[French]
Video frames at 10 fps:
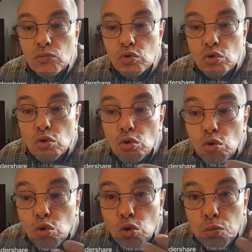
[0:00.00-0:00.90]
que
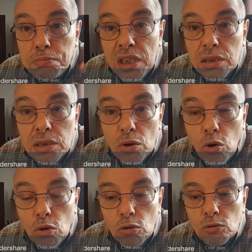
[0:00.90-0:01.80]
le pays
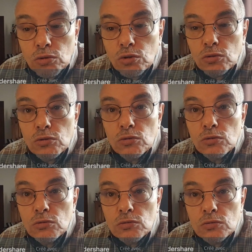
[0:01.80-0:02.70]
rencontre
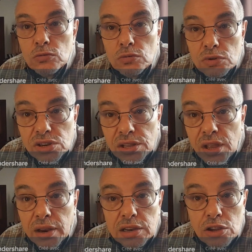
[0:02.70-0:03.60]
ces
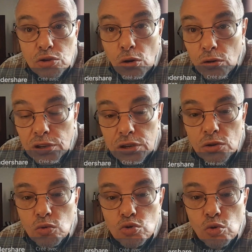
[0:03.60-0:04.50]
derniers temps et
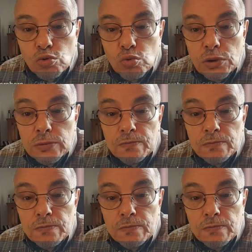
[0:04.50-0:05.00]
aujourd'hui.